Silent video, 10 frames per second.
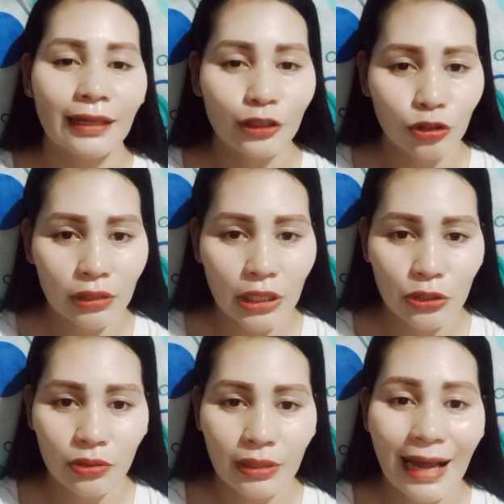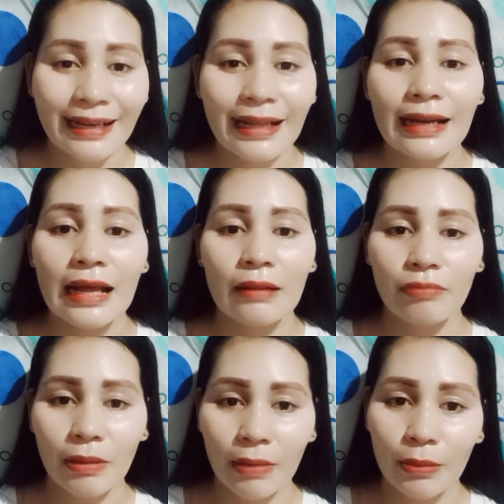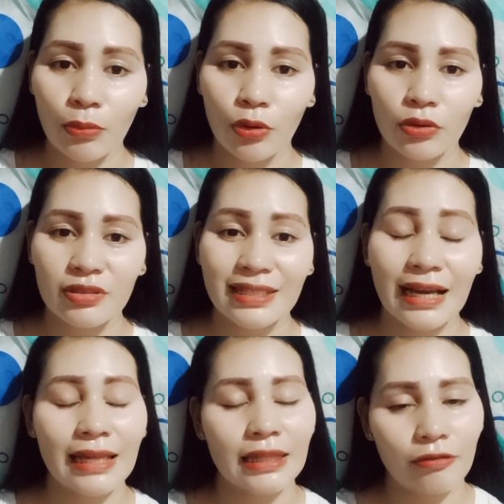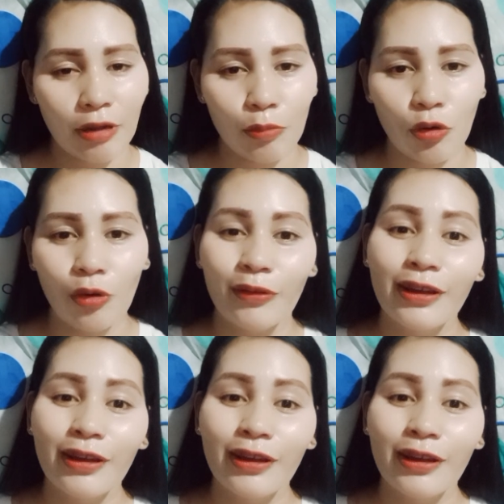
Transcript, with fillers: yun na yun ang nararamdaman mo sa katawan mo.